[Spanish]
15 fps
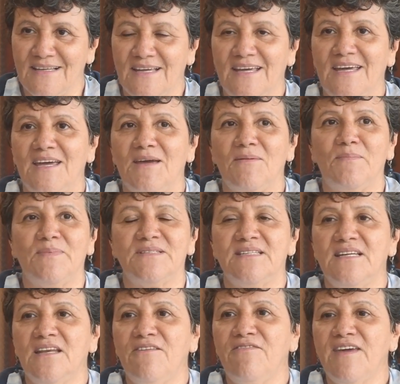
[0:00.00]
eh,
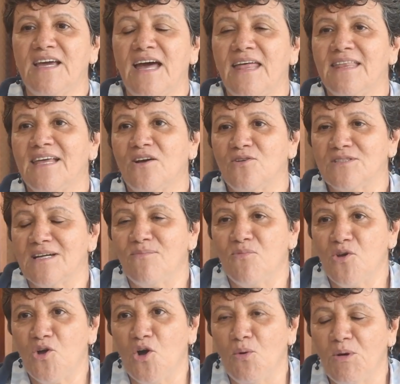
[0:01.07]
significa de cosas
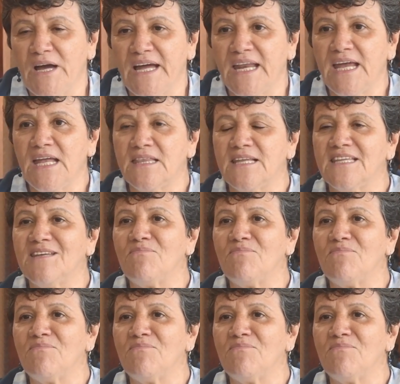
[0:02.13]
muy concretas,